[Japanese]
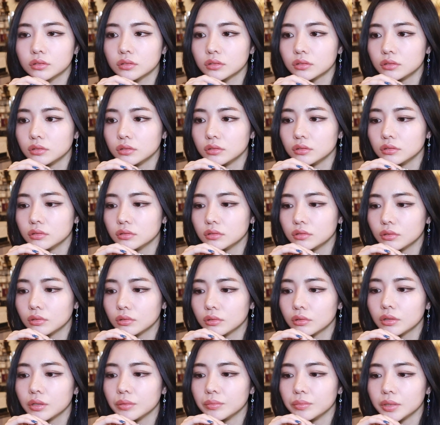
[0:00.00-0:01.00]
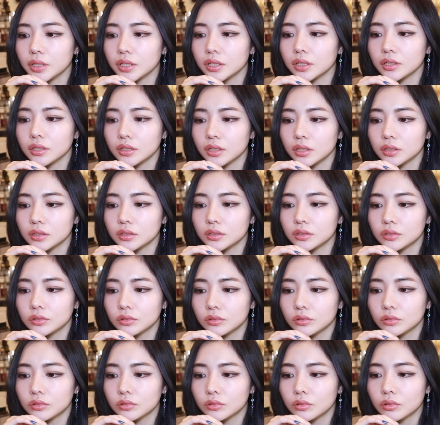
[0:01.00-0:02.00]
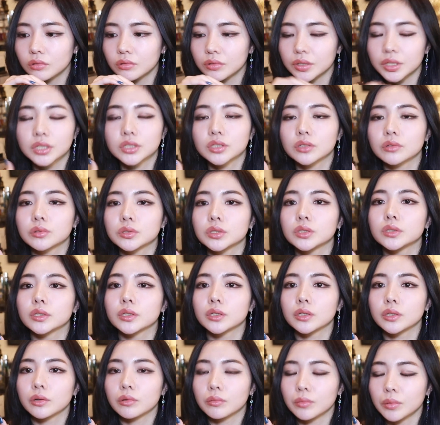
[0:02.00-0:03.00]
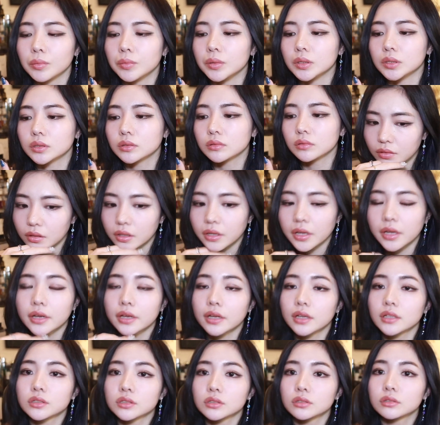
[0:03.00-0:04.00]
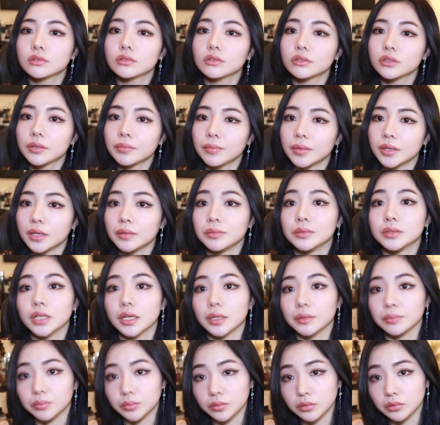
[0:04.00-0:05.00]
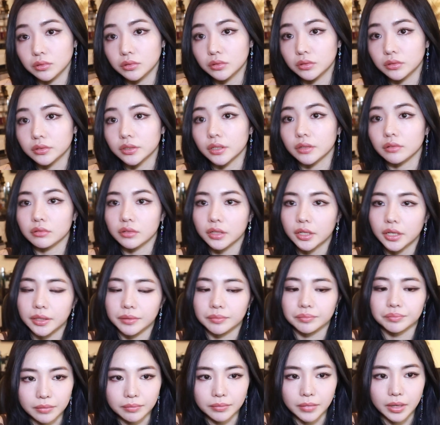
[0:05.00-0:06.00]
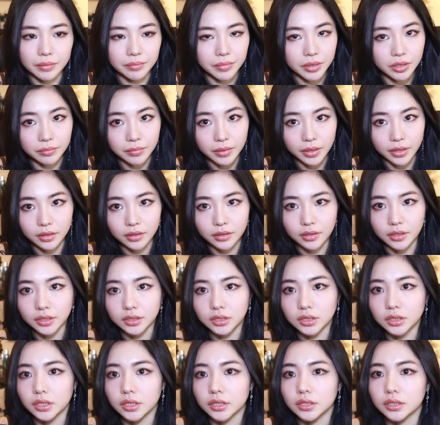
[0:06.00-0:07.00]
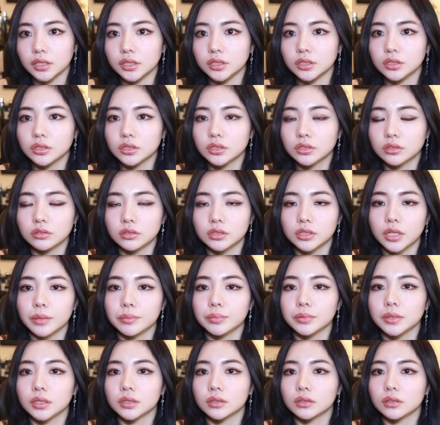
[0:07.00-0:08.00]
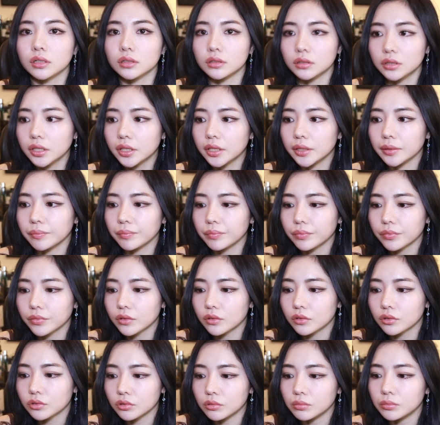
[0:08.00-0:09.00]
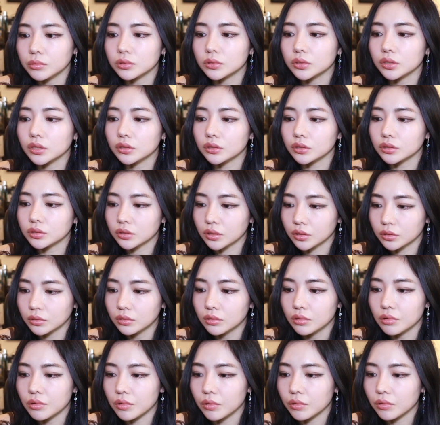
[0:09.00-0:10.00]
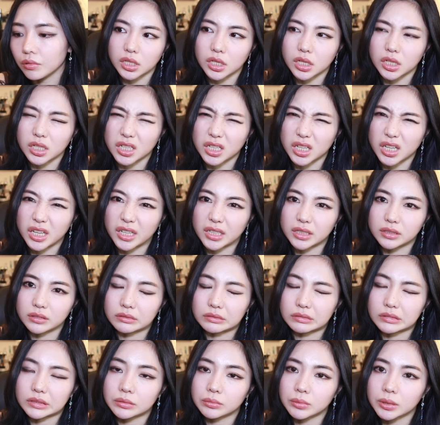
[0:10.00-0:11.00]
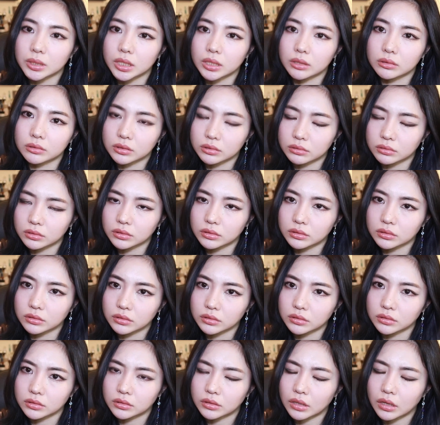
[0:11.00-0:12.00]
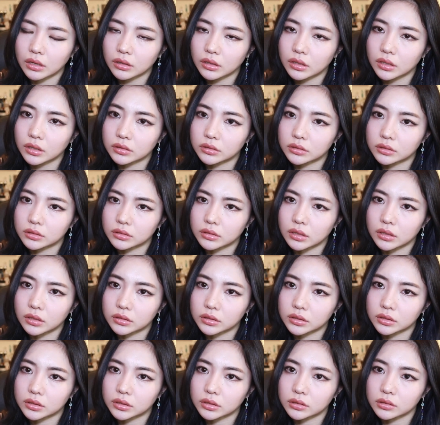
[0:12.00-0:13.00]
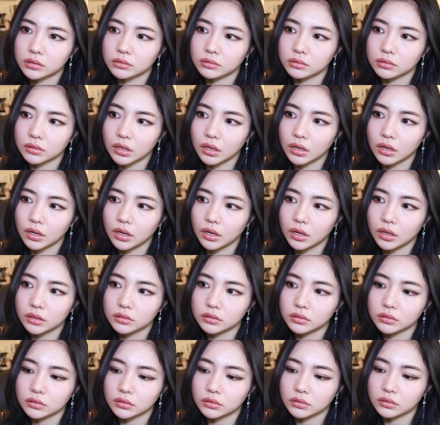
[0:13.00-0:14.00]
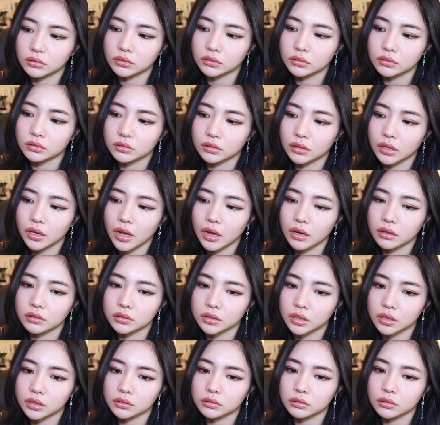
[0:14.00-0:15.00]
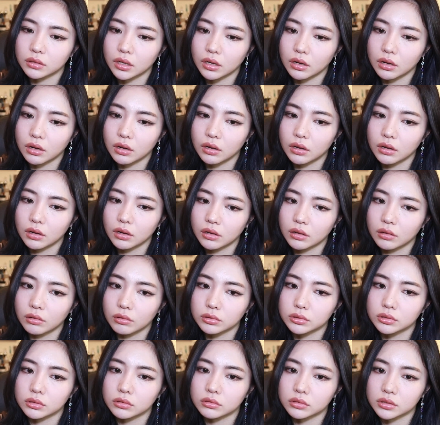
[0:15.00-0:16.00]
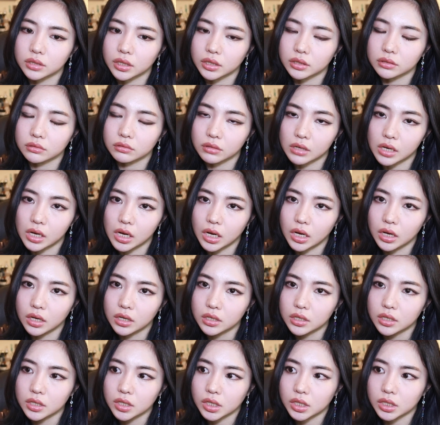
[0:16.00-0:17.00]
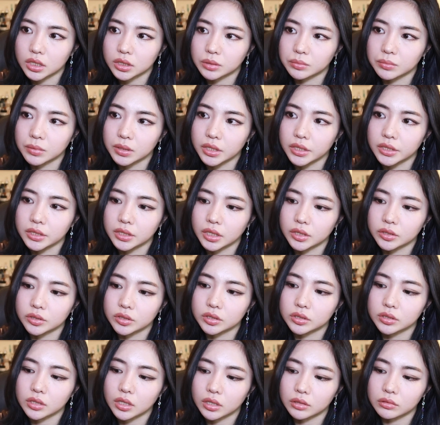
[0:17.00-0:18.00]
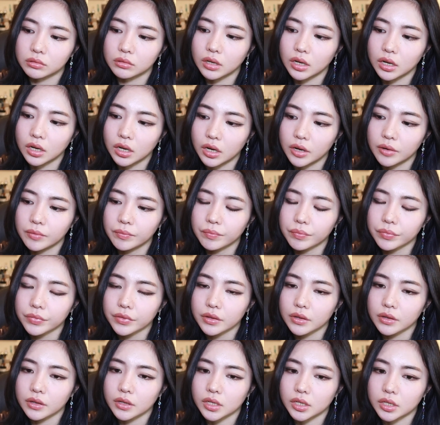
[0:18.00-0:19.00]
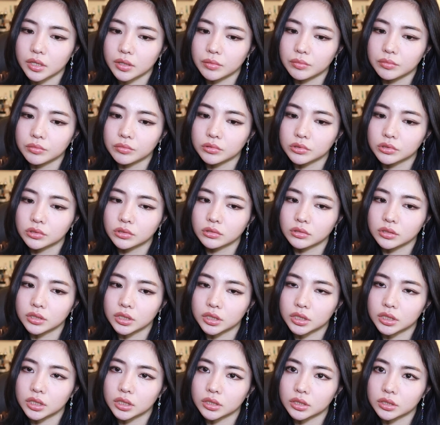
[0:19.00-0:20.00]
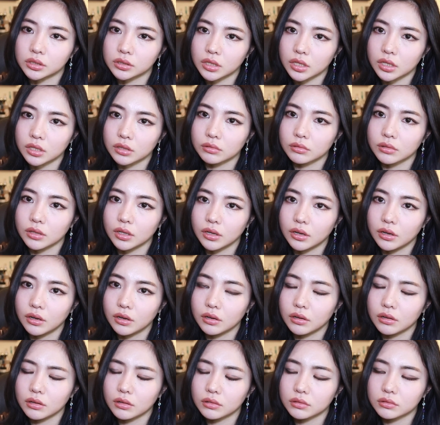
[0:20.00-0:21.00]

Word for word: することでもないかなと私は個人的に思います経験することで学ぶタイプなので、まあ、見る目養えたりするタイプだったんでそう思ったんですけどなんかね、うん、地元のそういう何ヶ月で付き合うとか、うん、早くないとか遅くないとか彼氏まだいないんですかとか、えー、もうすぐできたんですかとか